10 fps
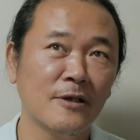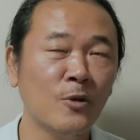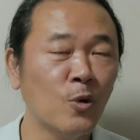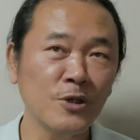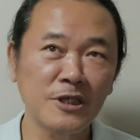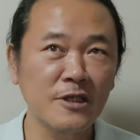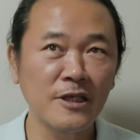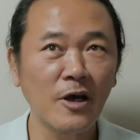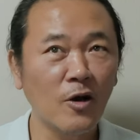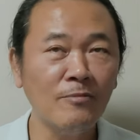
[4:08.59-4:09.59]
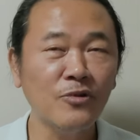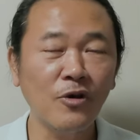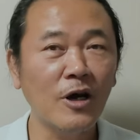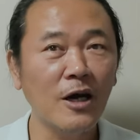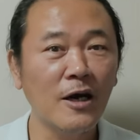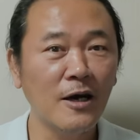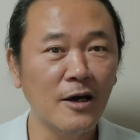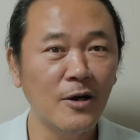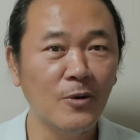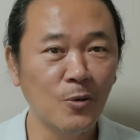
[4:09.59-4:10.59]
인공지능이나
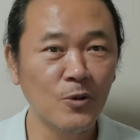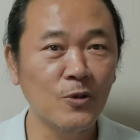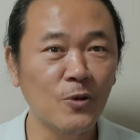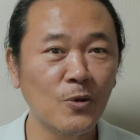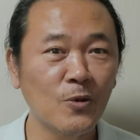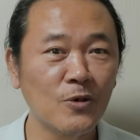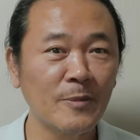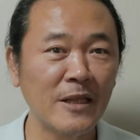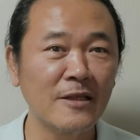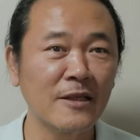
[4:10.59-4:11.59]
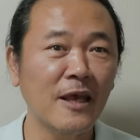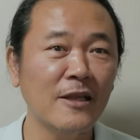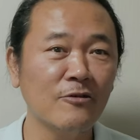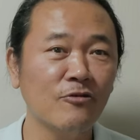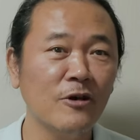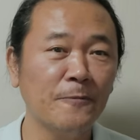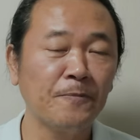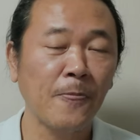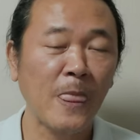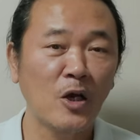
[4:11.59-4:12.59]
컴퓨터가 오디오를 만드는 게 아니고요
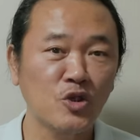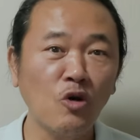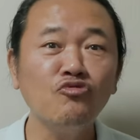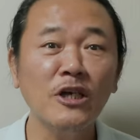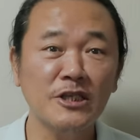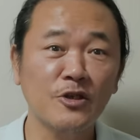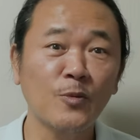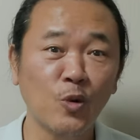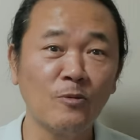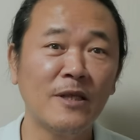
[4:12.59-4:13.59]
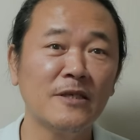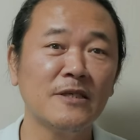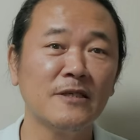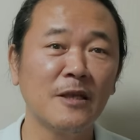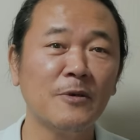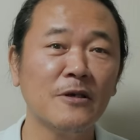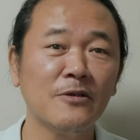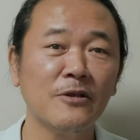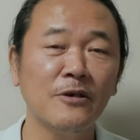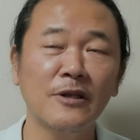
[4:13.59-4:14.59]
성우가 직접 녹음하는
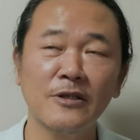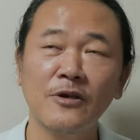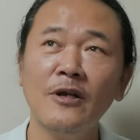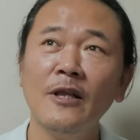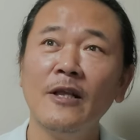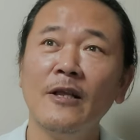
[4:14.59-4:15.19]
시스템이거든요 그래서